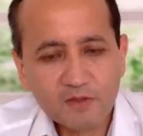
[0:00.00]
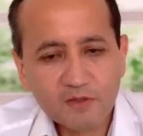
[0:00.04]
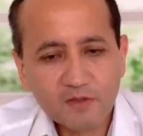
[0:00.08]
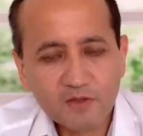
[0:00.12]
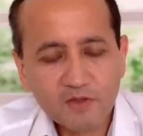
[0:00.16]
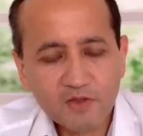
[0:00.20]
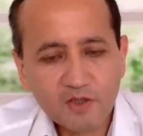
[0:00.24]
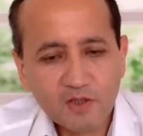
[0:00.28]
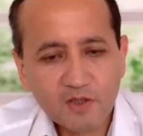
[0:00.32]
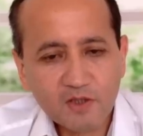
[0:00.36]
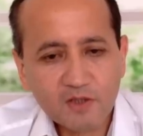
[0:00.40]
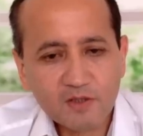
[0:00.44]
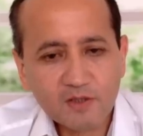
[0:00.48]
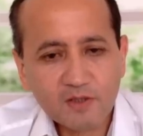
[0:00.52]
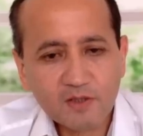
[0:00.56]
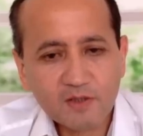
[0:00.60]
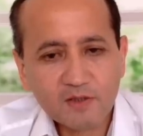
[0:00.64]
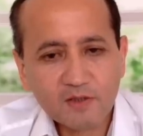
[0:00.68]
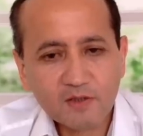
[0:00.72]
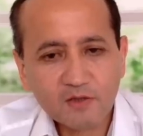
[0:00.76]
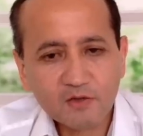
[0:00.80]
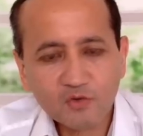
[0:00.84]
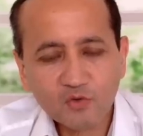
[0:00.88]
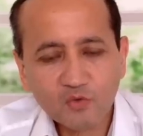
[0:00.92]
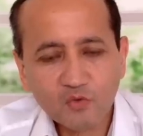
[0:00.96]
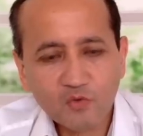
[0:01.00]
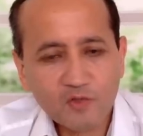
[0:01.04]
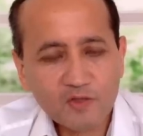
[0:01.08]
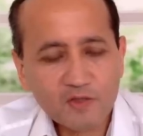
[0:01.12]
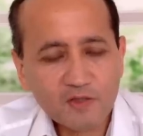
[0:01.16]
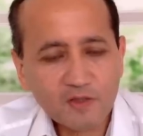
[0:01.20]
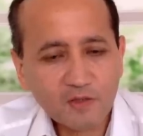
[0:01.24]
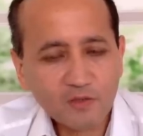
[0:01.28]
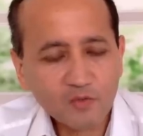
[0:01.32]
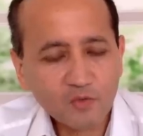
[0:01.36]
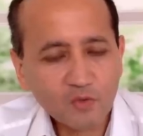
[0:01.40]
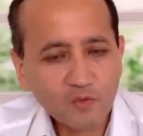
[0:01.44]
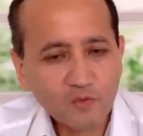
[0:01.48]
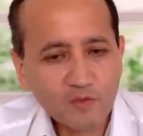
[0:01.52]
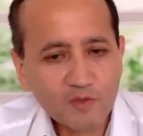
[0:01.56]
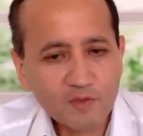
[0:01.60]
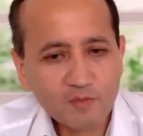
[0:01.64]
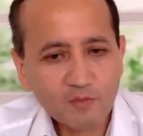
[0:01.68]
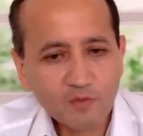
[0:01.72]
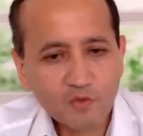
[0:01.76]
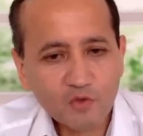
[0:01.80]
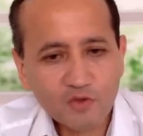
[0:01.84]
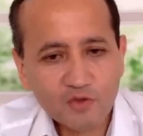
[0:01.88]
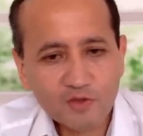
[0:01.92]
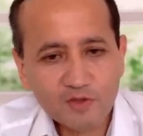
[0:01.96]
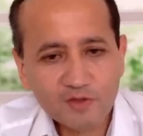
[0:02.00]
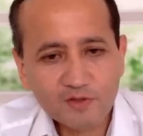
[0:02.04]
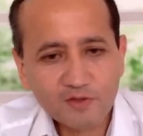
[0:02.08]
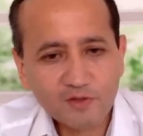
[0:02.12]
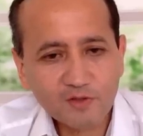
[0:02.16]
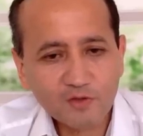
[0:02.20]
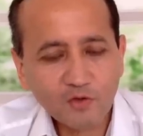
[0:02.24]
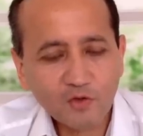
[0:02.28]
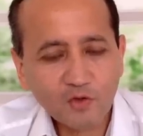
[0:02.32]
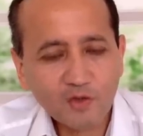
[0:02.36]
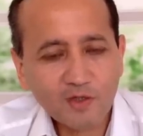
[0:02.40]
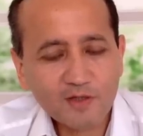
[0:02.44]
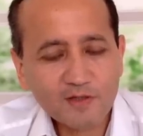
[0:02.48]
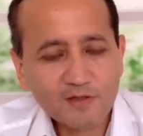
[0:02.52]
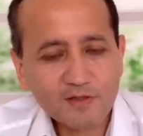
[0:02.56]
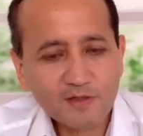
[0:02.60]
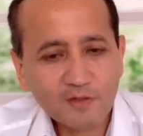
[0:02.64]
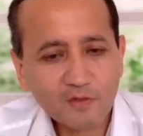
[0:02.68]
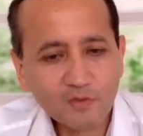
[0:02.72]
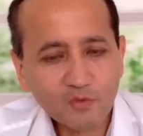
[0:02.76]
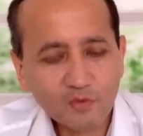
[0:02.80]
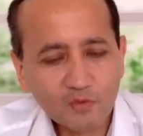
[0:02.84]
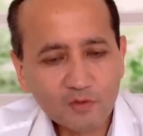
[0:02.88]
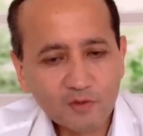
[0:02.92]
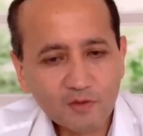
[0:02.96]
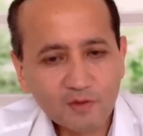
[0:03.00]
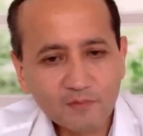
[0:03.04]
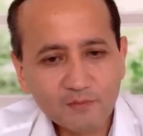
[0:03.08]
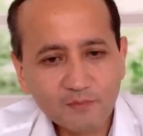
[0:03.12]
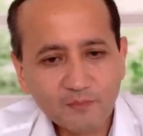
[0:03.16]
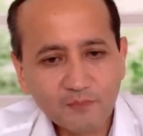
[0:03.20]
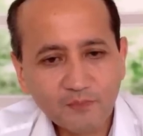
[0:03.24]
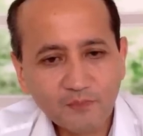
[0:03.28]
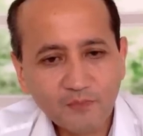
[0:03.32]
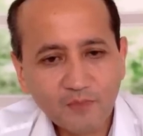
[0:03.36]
Чехии сказал, что у вас окно возможностей до конца года.